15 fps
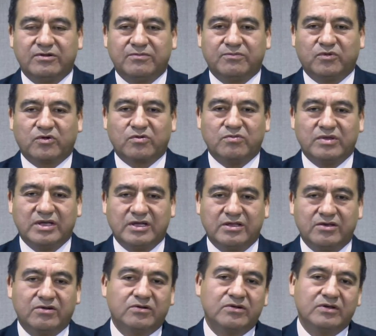por
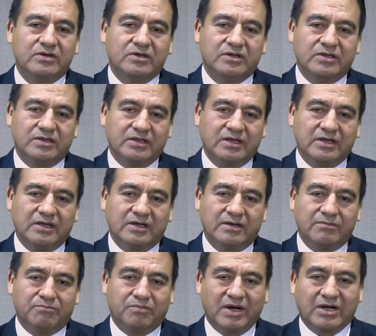medio del
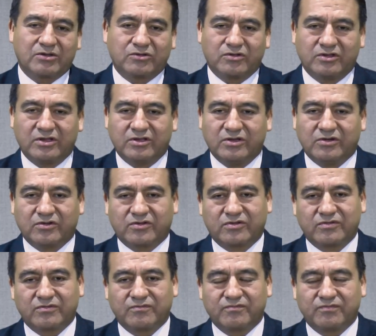pacto de Dios.